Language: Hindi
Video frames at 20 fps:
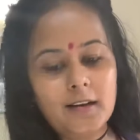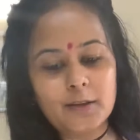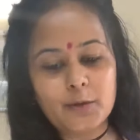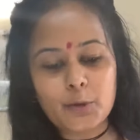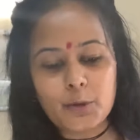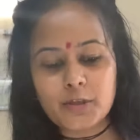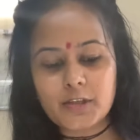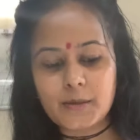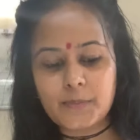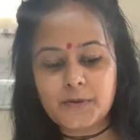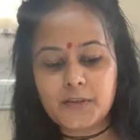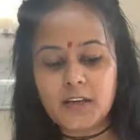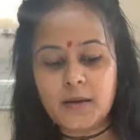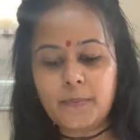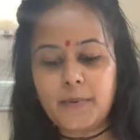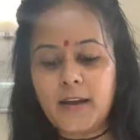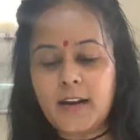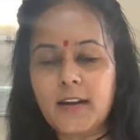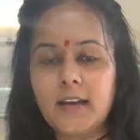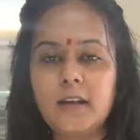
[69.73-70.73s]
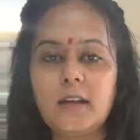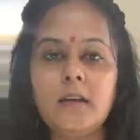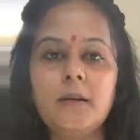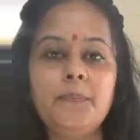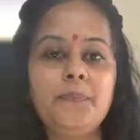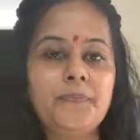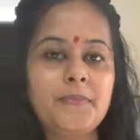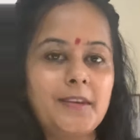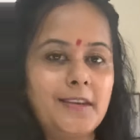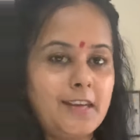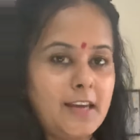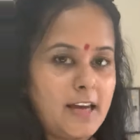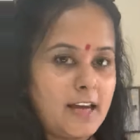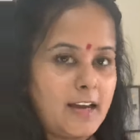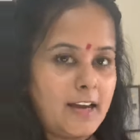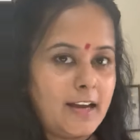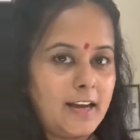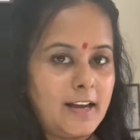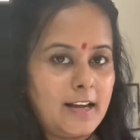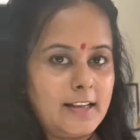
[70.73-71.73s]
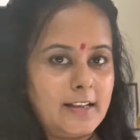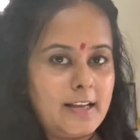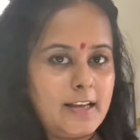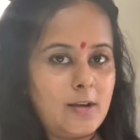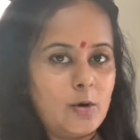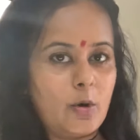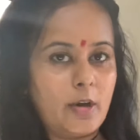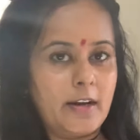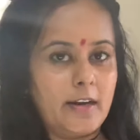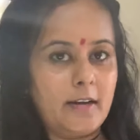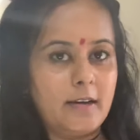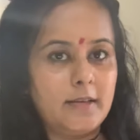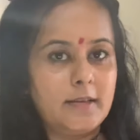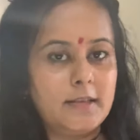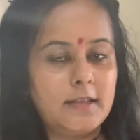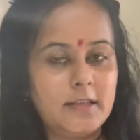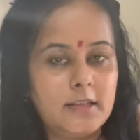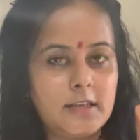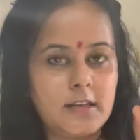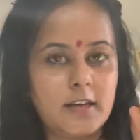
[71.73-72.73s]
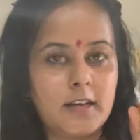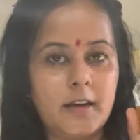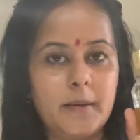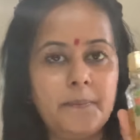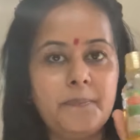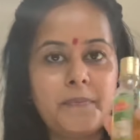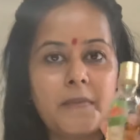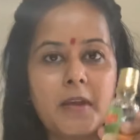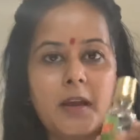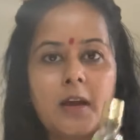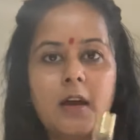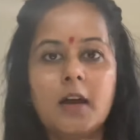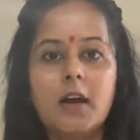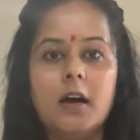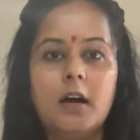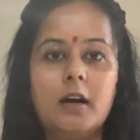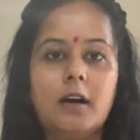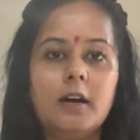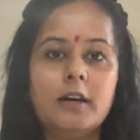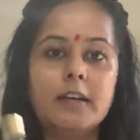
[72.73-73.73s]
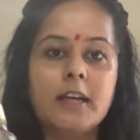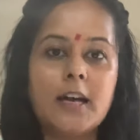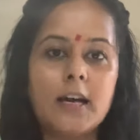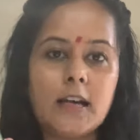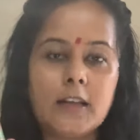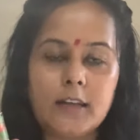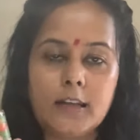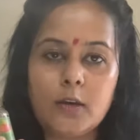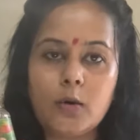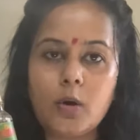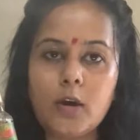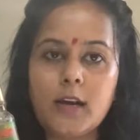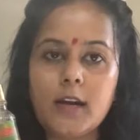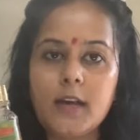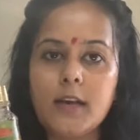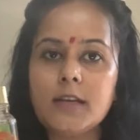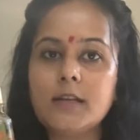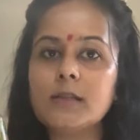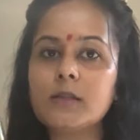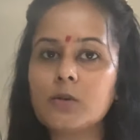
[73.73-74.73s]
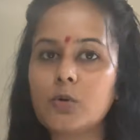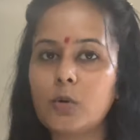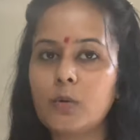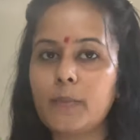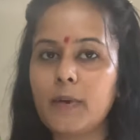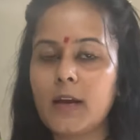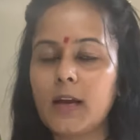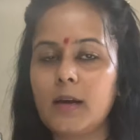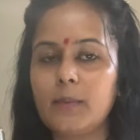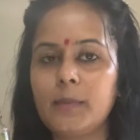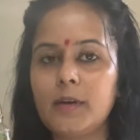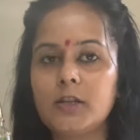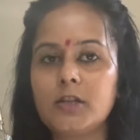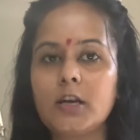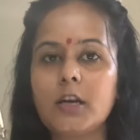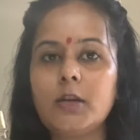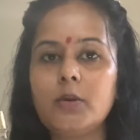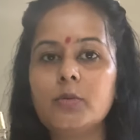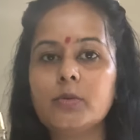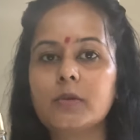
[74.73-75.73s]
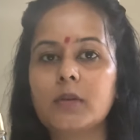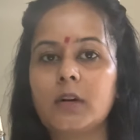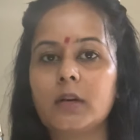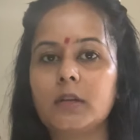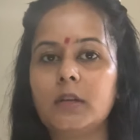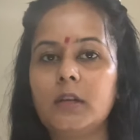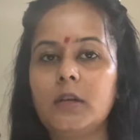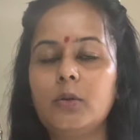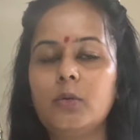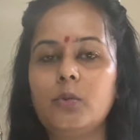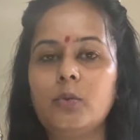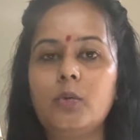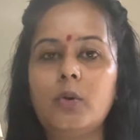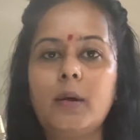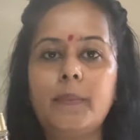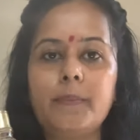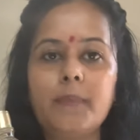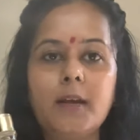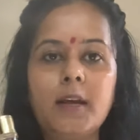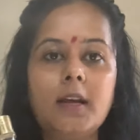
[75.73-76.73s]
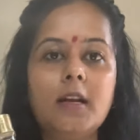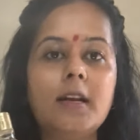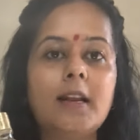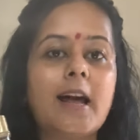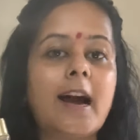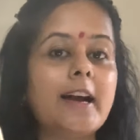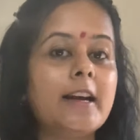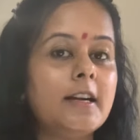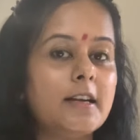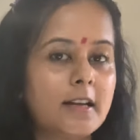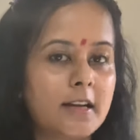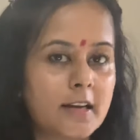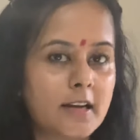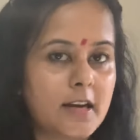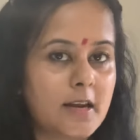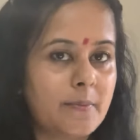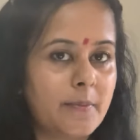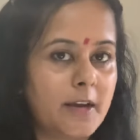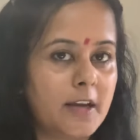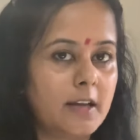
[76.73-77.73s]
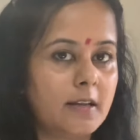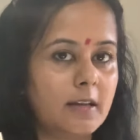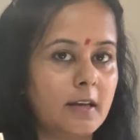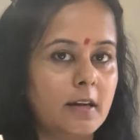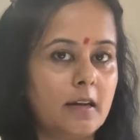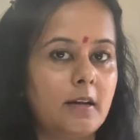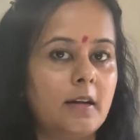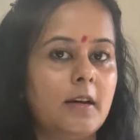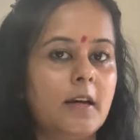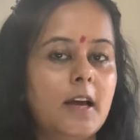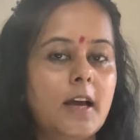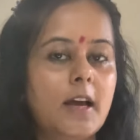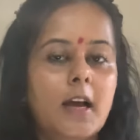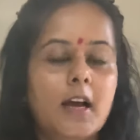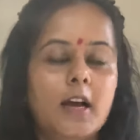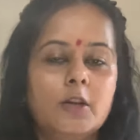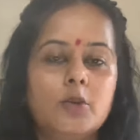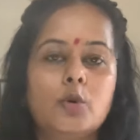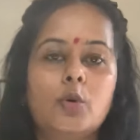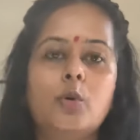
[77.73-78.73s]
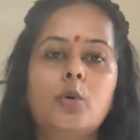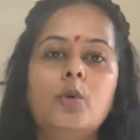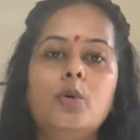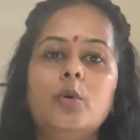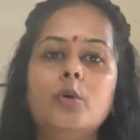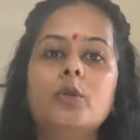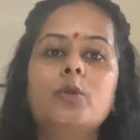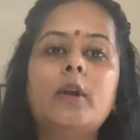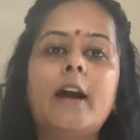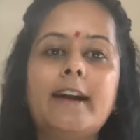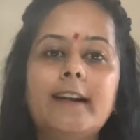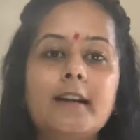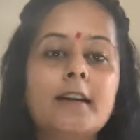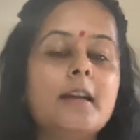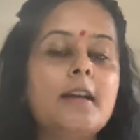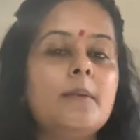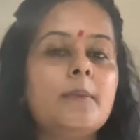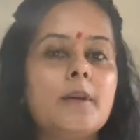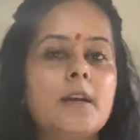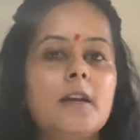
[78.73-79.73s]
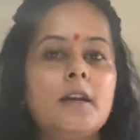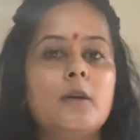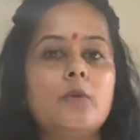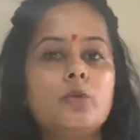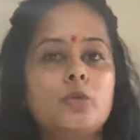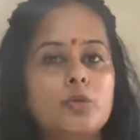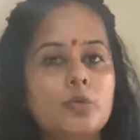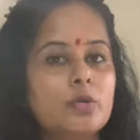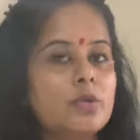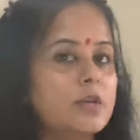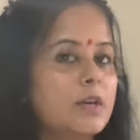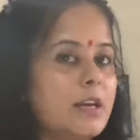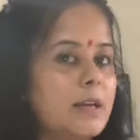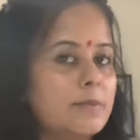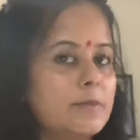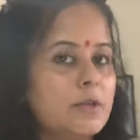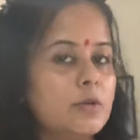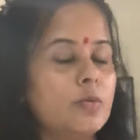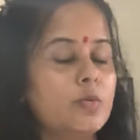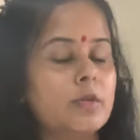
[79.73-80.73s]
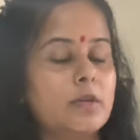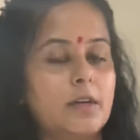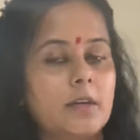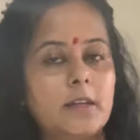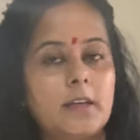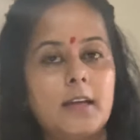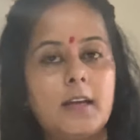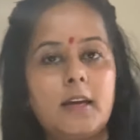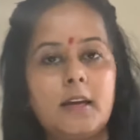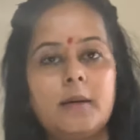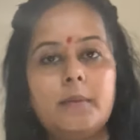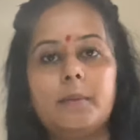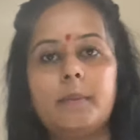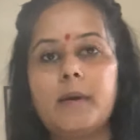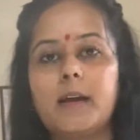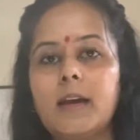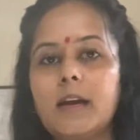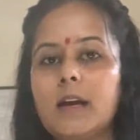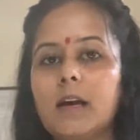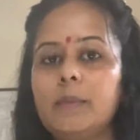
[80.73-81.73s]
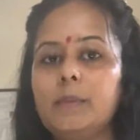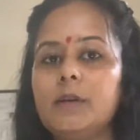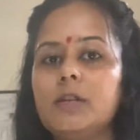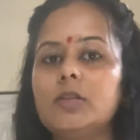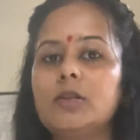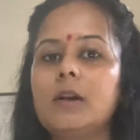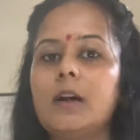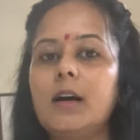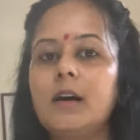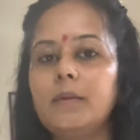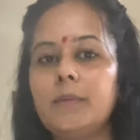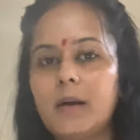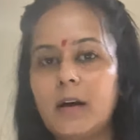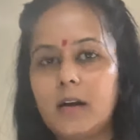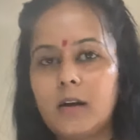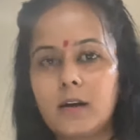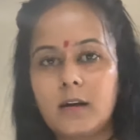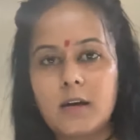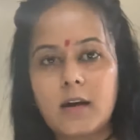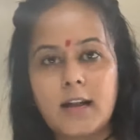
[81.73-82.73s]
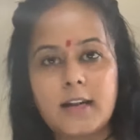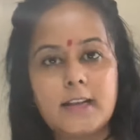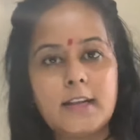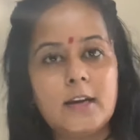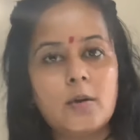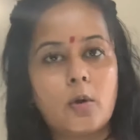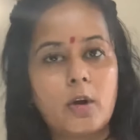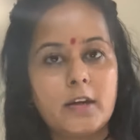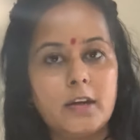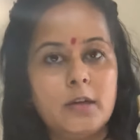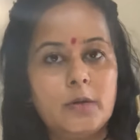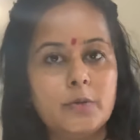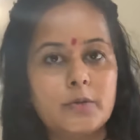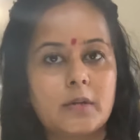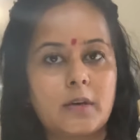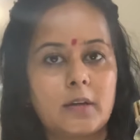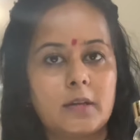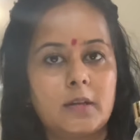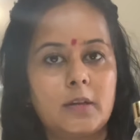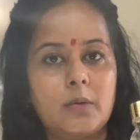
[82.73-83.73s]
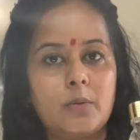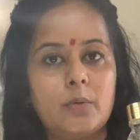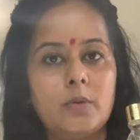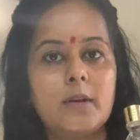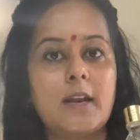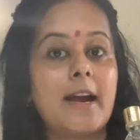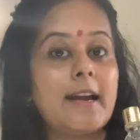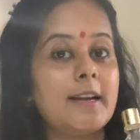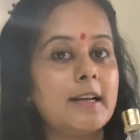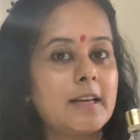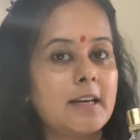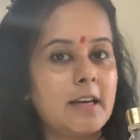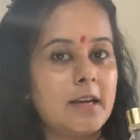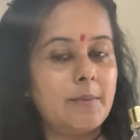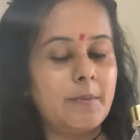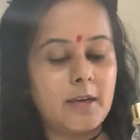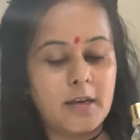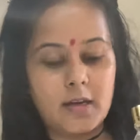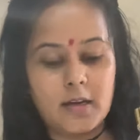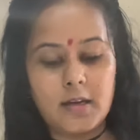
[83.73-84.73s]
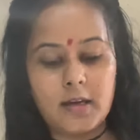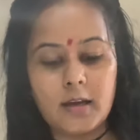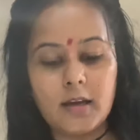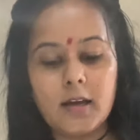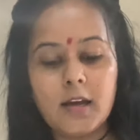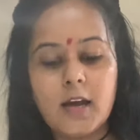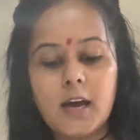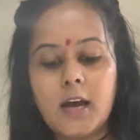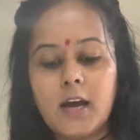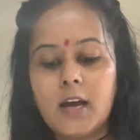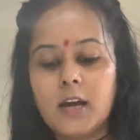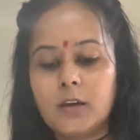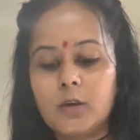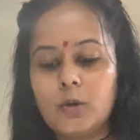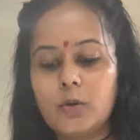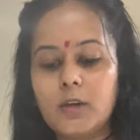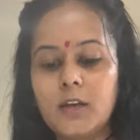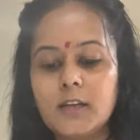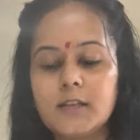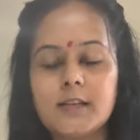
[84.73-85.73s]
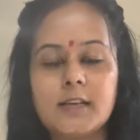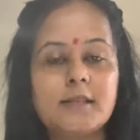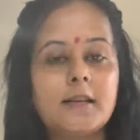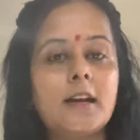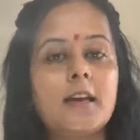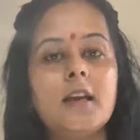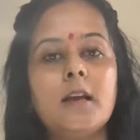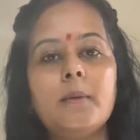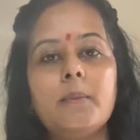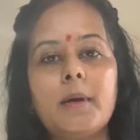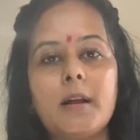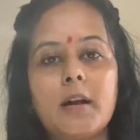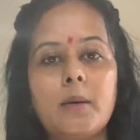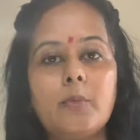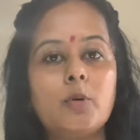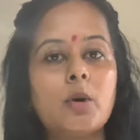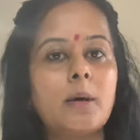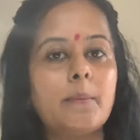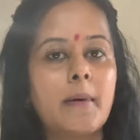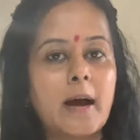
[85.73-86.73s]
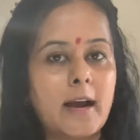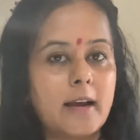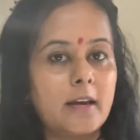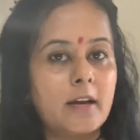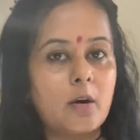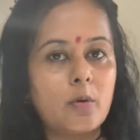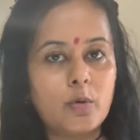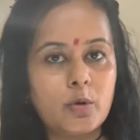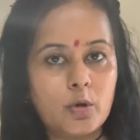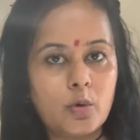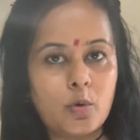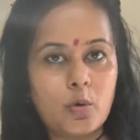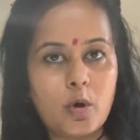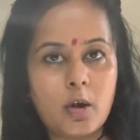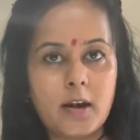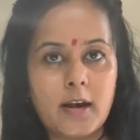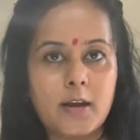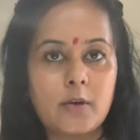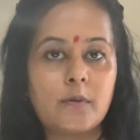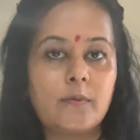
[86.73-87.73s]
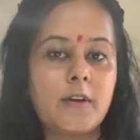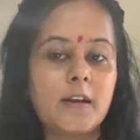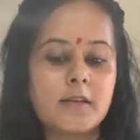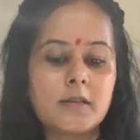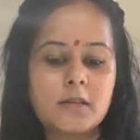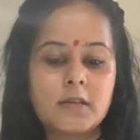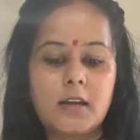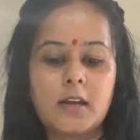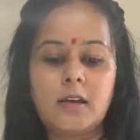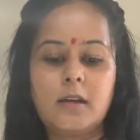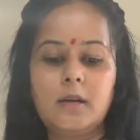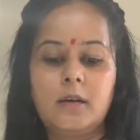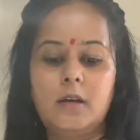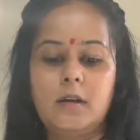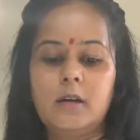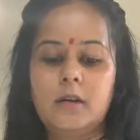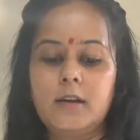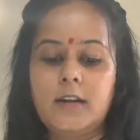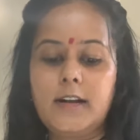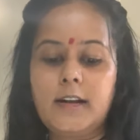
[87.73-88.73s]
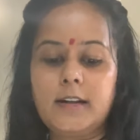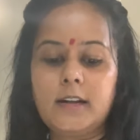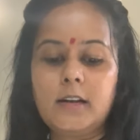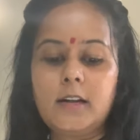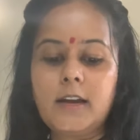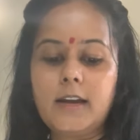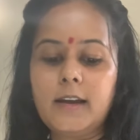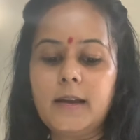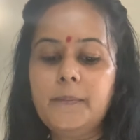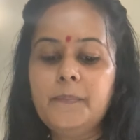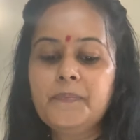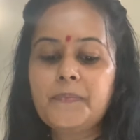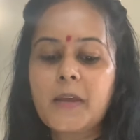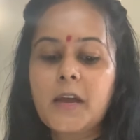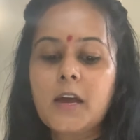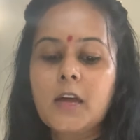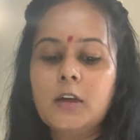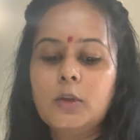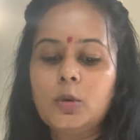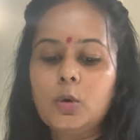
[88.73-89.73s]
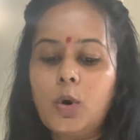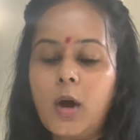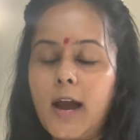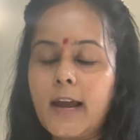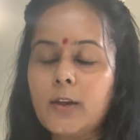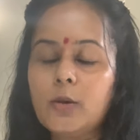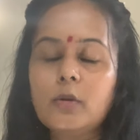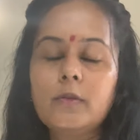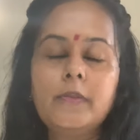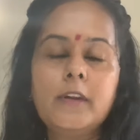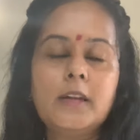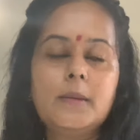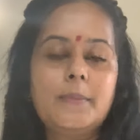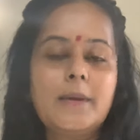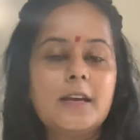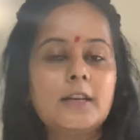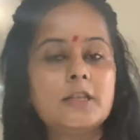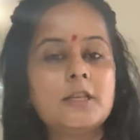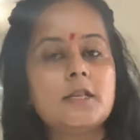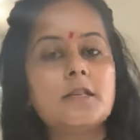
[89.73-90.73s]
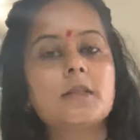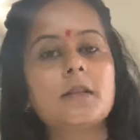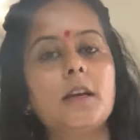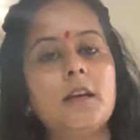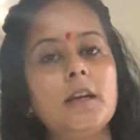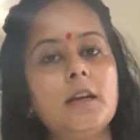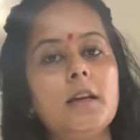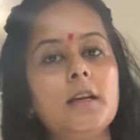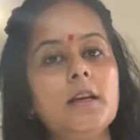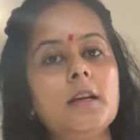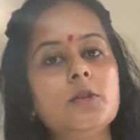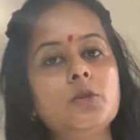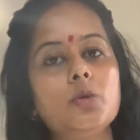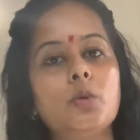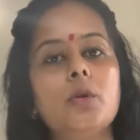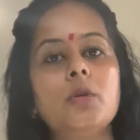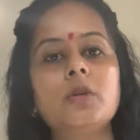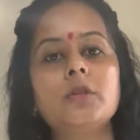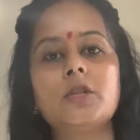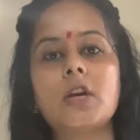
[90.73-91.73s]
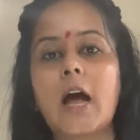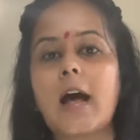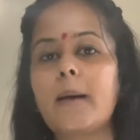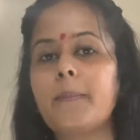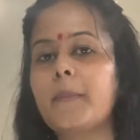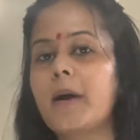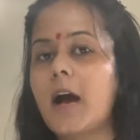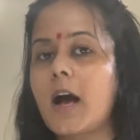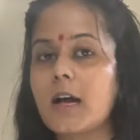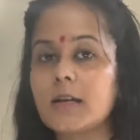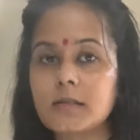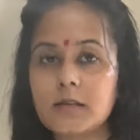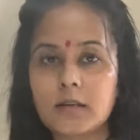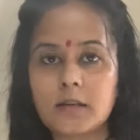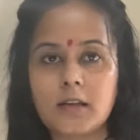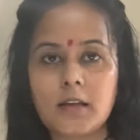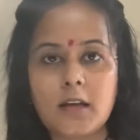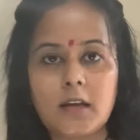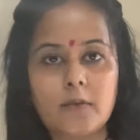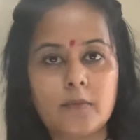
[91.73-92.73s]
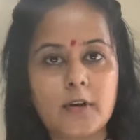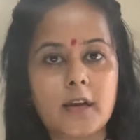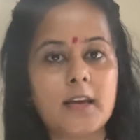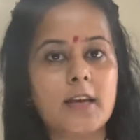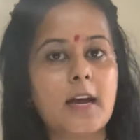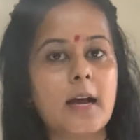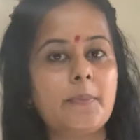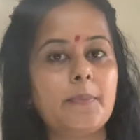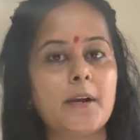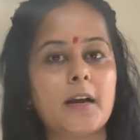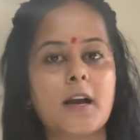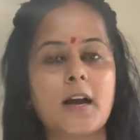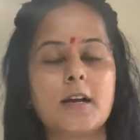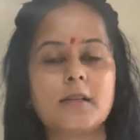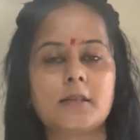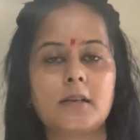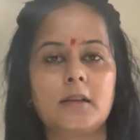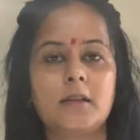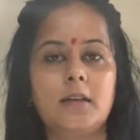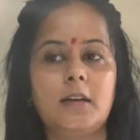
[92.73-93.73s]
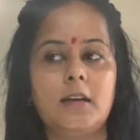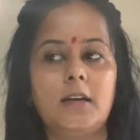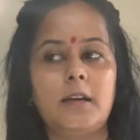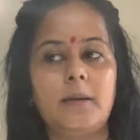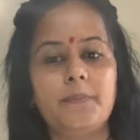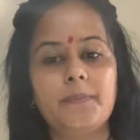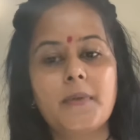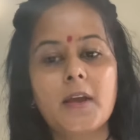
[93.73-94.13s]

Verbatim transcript: तो सबसे पहले ये है हल्दी ऑयल ठीक है ये हल्दी ऑयल है इसको मैं हमेशा यूज़ करती हूँ अपने नाइट क्रीम की तरह जो लोग नाइट क्रीम के लिए कुछ कुछ क्रीम्स यूज़ करते हैं मैं हमेशा हल्दी ऑयल यूज़ करती हूँ नाइट क्रीम के लिए क्योंकि जैसा कि मेरा पूरा बैकग्राउंड योग और आयुर्वेद से रिलेटेड है तो आयुर्वेद में एक चीज़ कही गई है जो आप खा सकते हैं वही आप लगा सकते हैं